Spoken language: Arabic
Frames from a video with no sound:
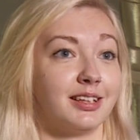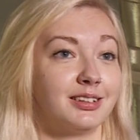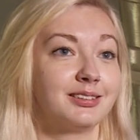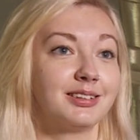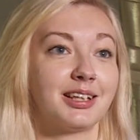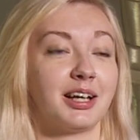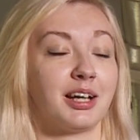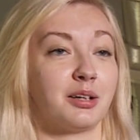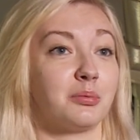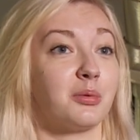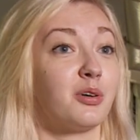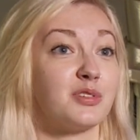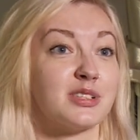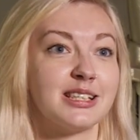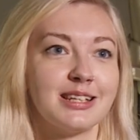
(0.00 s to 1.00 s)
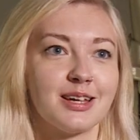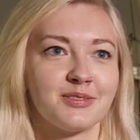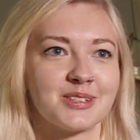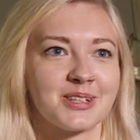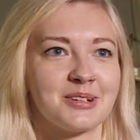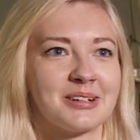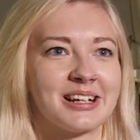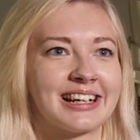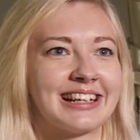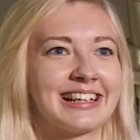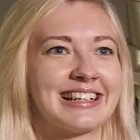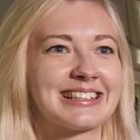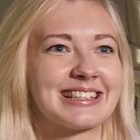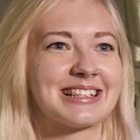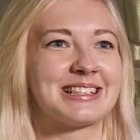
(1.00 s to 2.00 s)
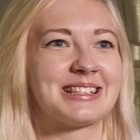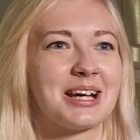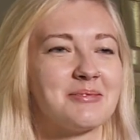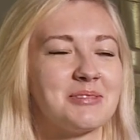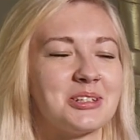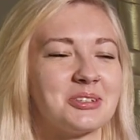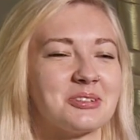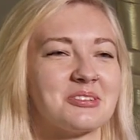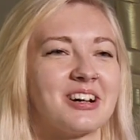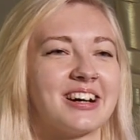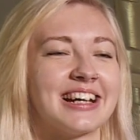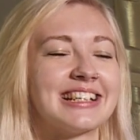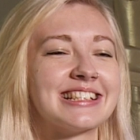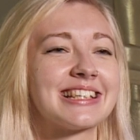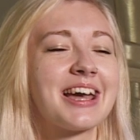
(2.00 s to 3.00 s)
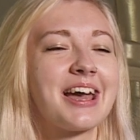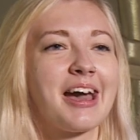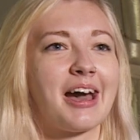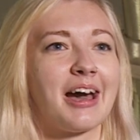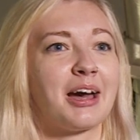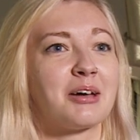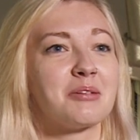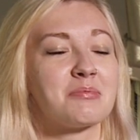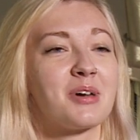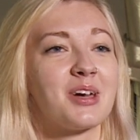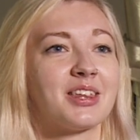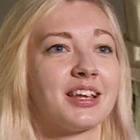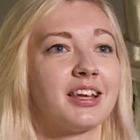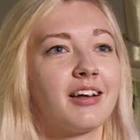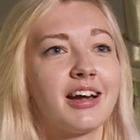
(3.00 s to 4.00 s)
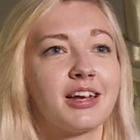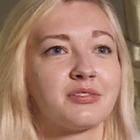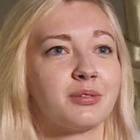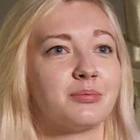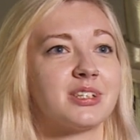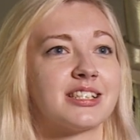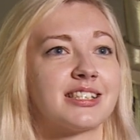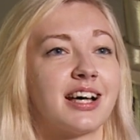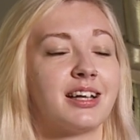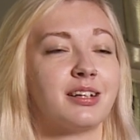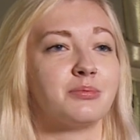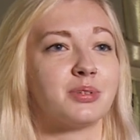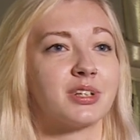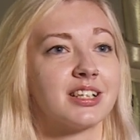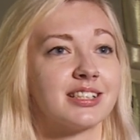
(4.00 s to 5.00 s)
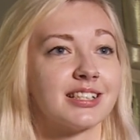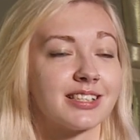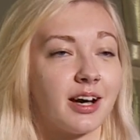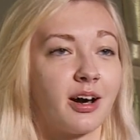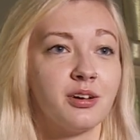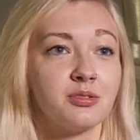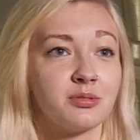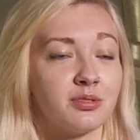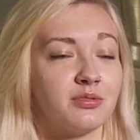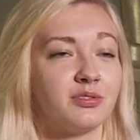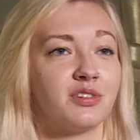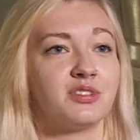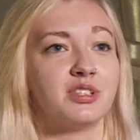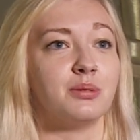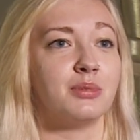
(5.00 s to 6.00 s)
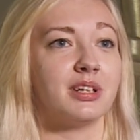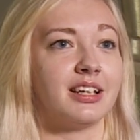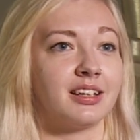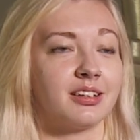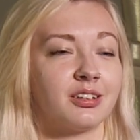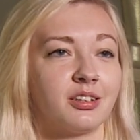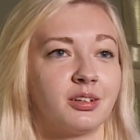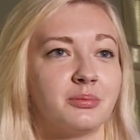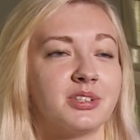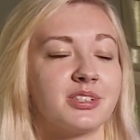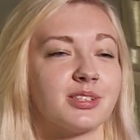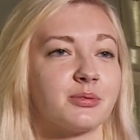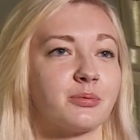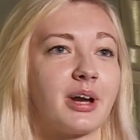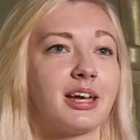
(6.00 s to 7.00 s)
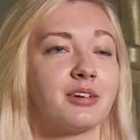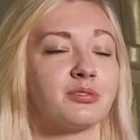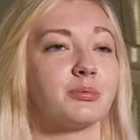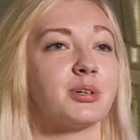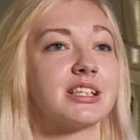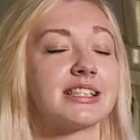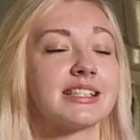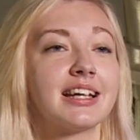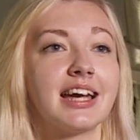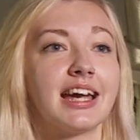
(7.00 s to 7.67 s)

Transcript: في الماضي كان النظر للأجرام السماوية بالعين هو وسيلة معرفتها ولأن الشمس تبعد